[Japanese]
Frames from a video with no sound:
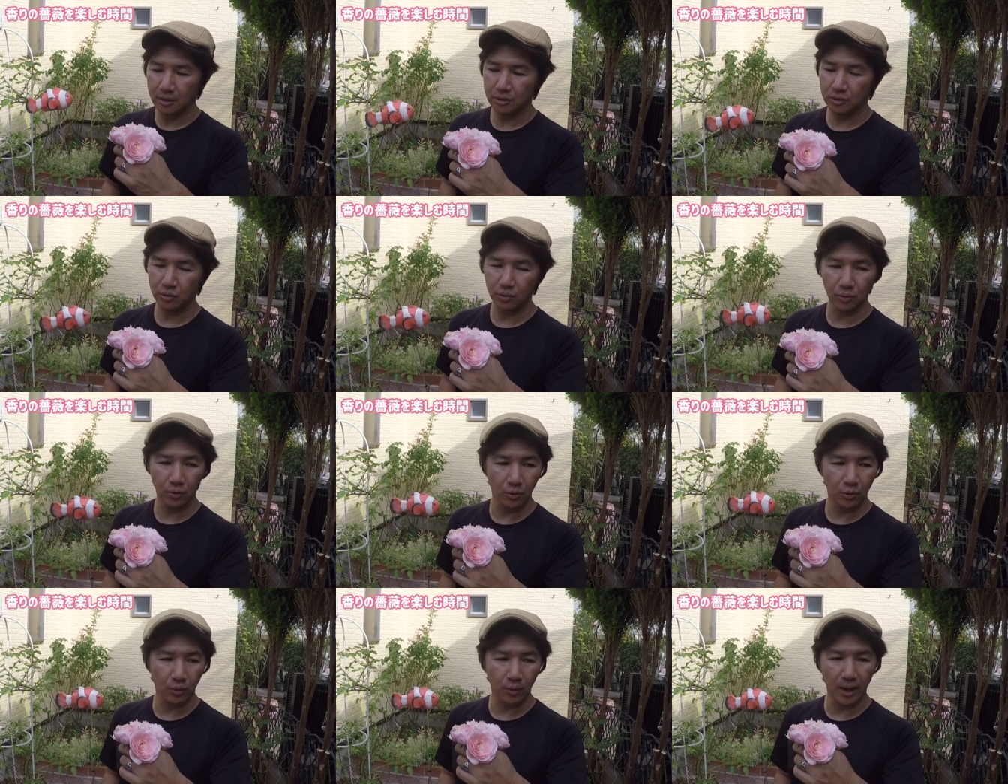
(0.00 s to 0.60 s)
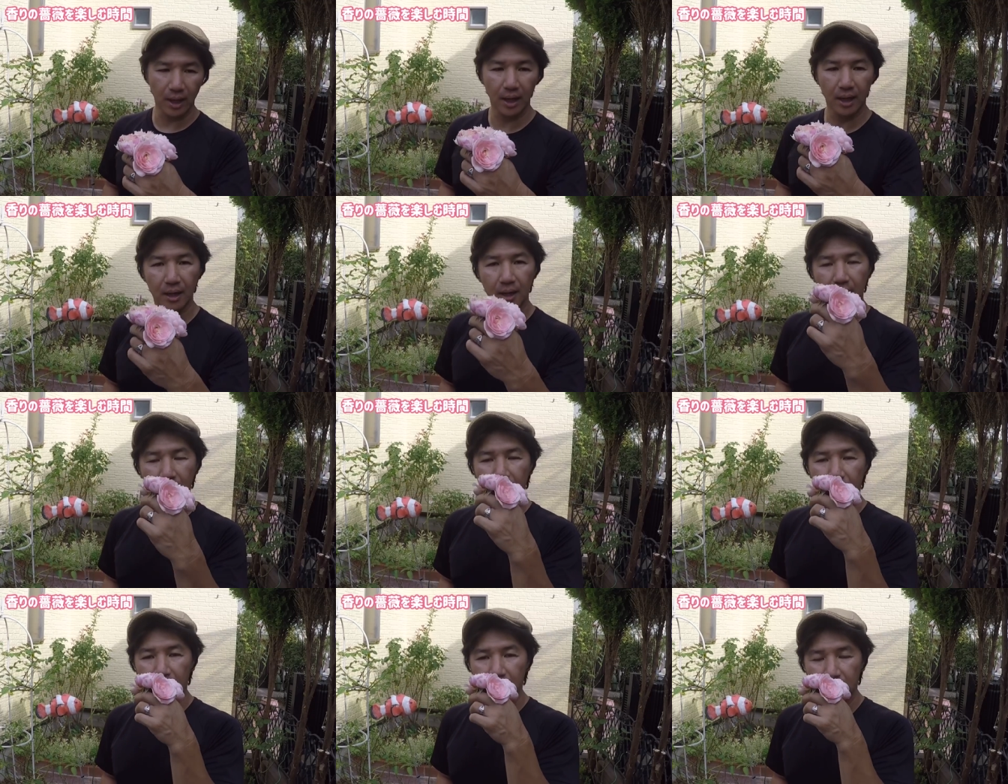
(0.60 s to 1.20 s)
今日は
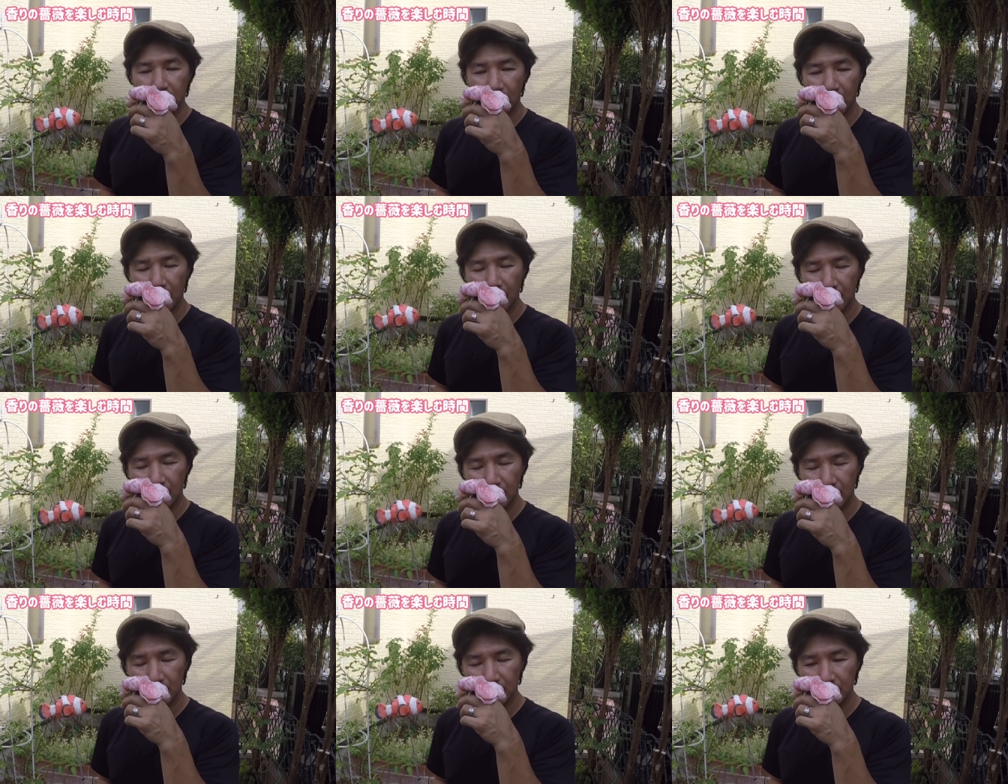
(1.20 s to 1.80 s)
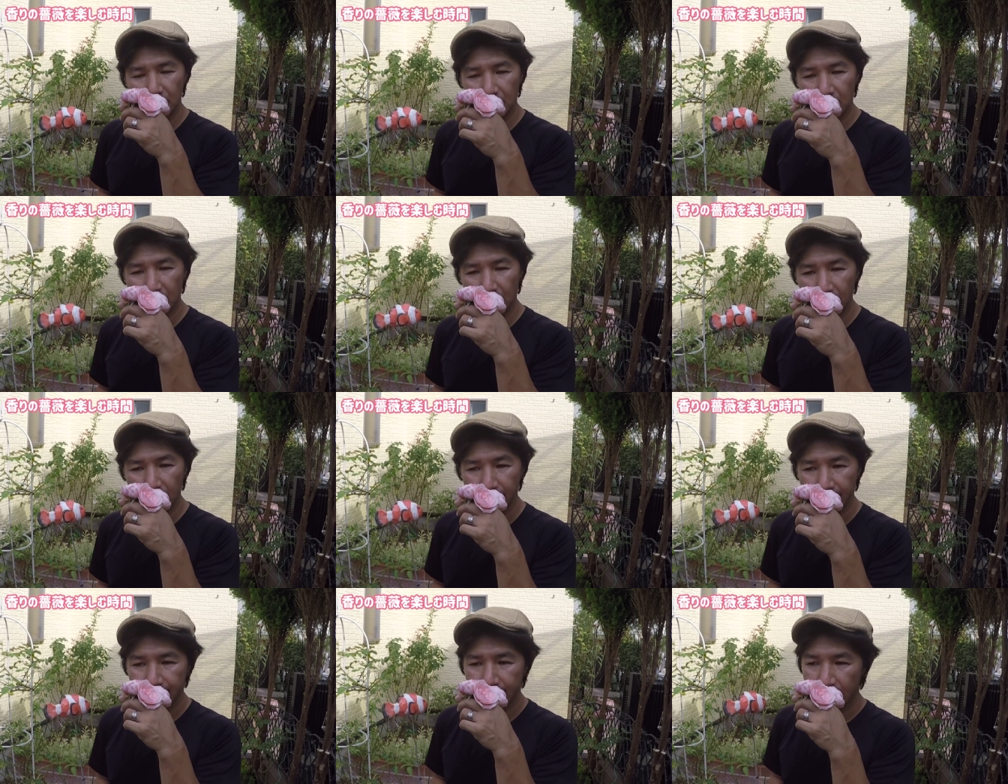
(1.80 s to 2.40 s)
なかなか
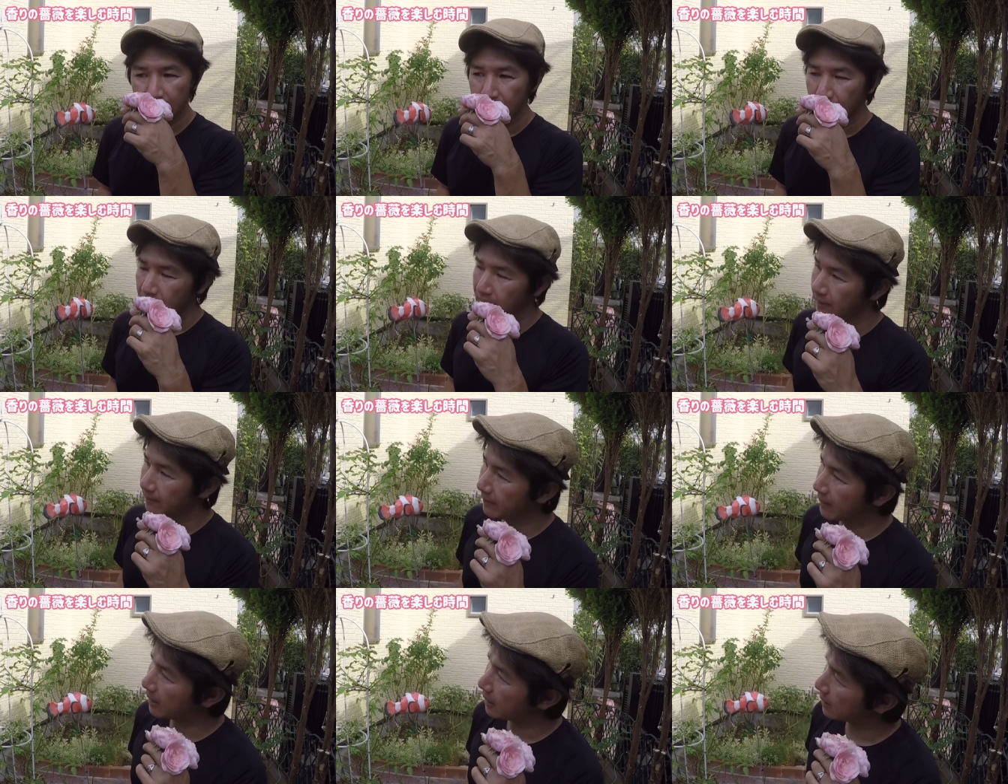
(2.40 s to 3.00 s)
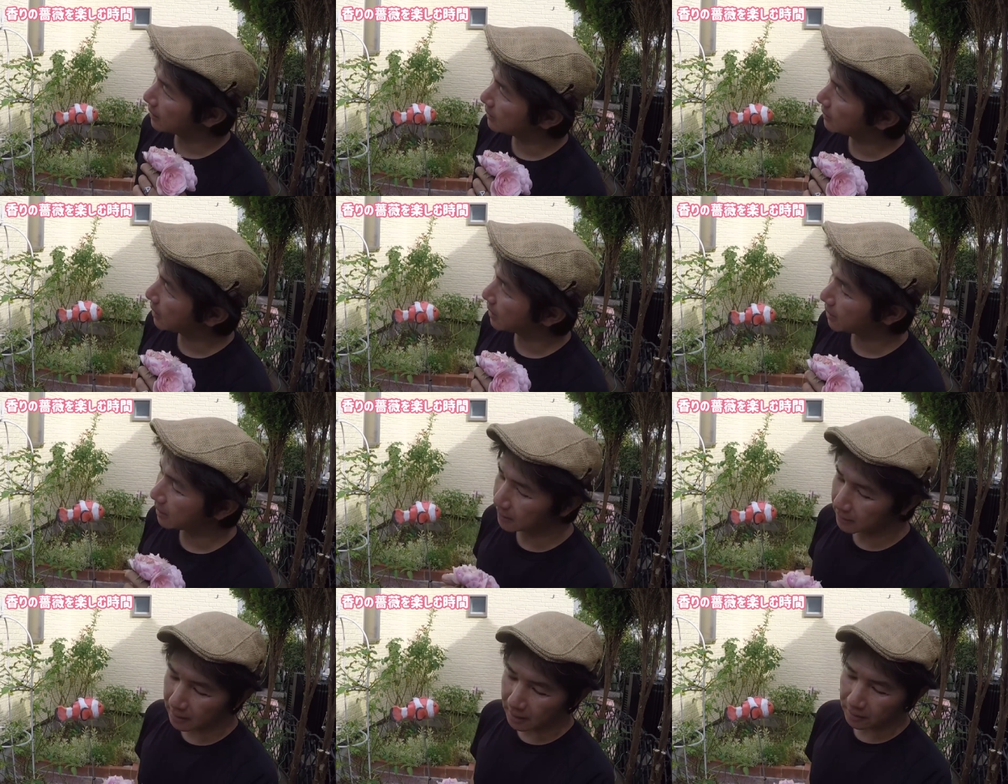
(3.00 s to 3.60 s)
バラがな
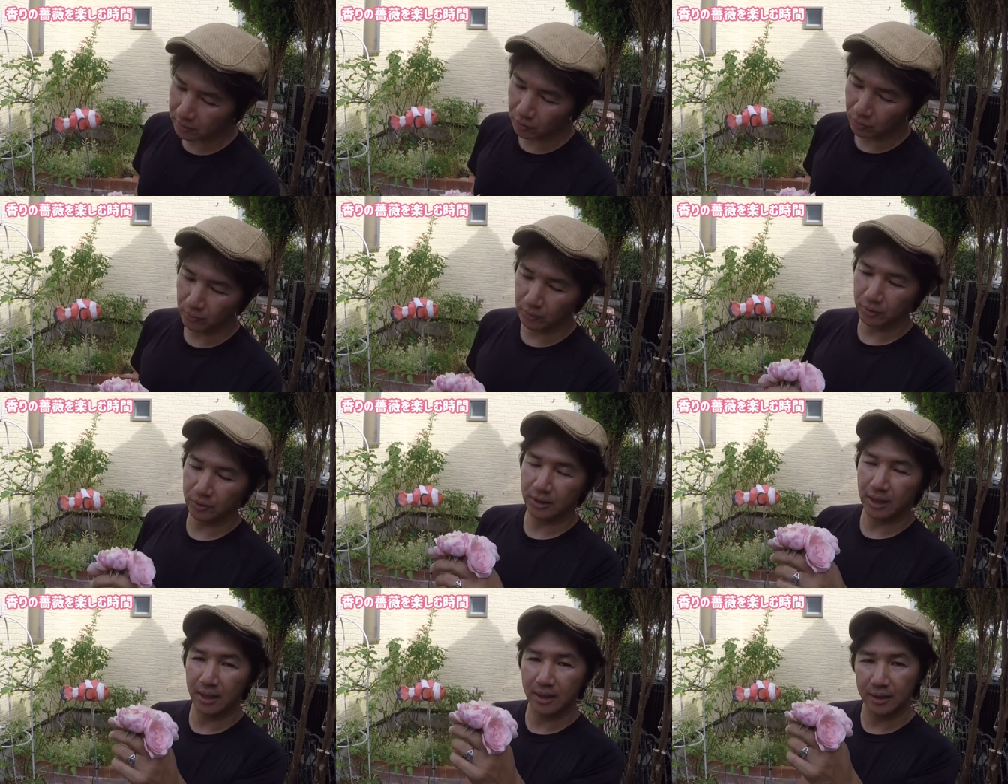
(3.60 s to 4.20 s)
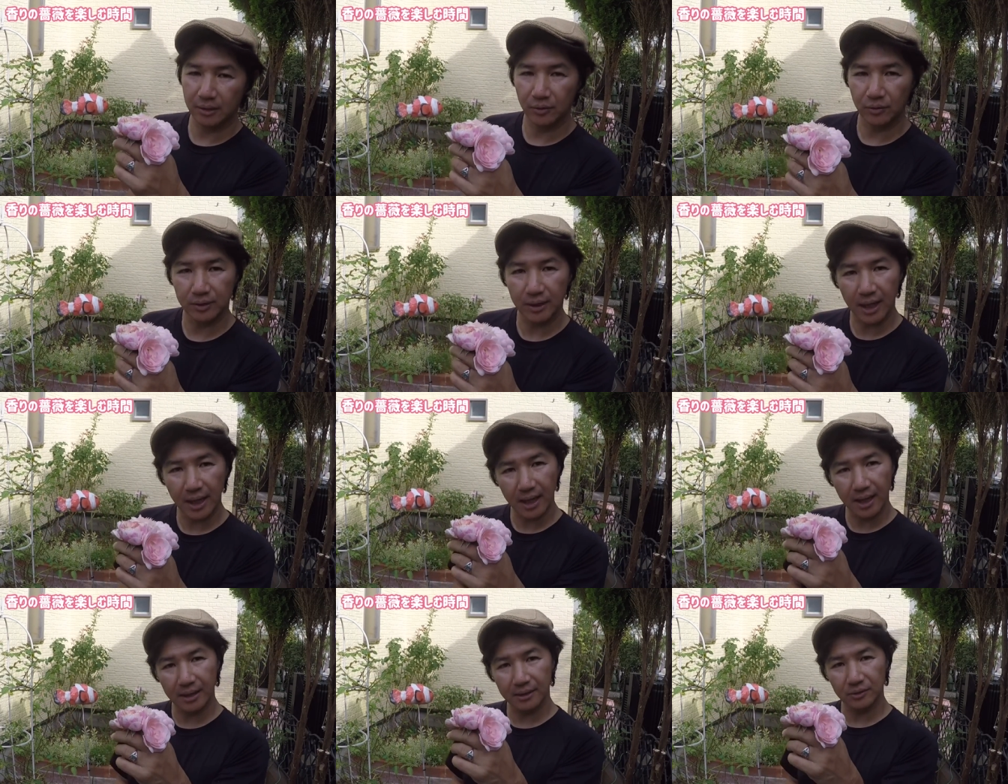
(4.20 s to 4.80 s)
いかなと思ったけど
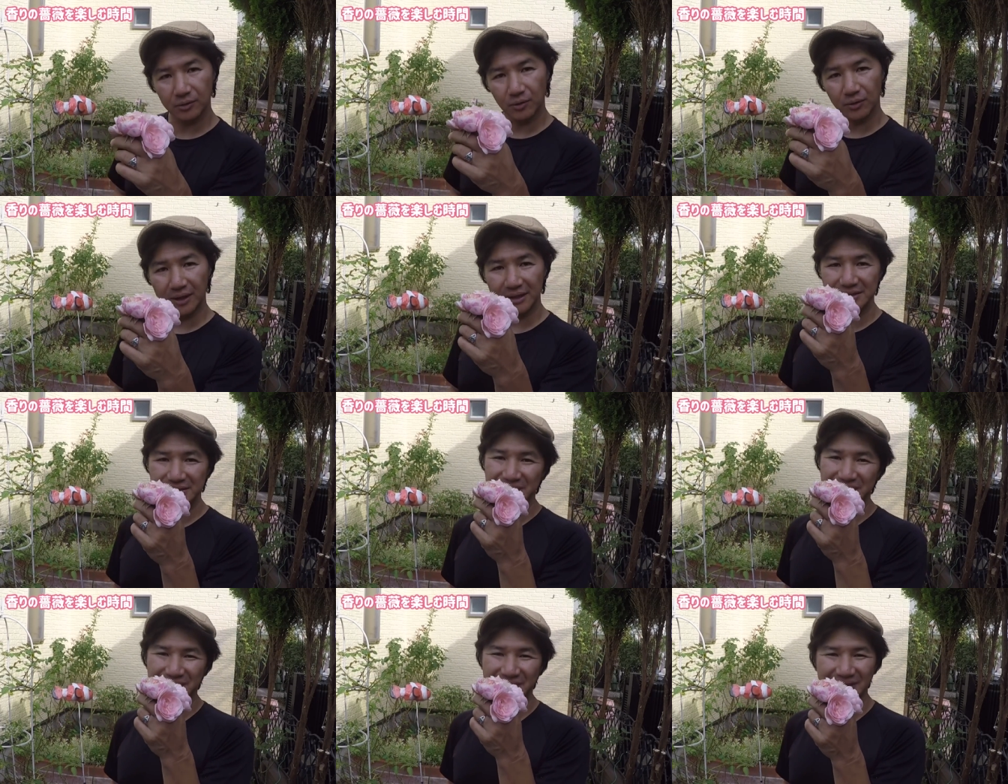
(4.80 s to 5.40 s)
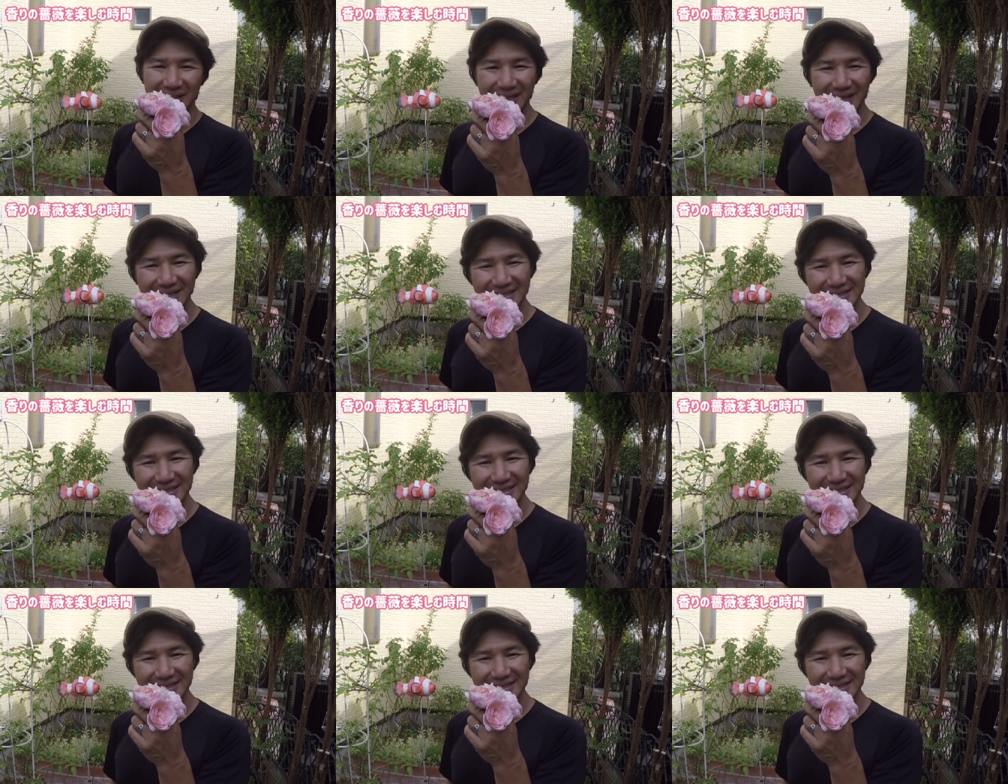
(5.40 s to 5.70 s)
なんとかちょっとだけ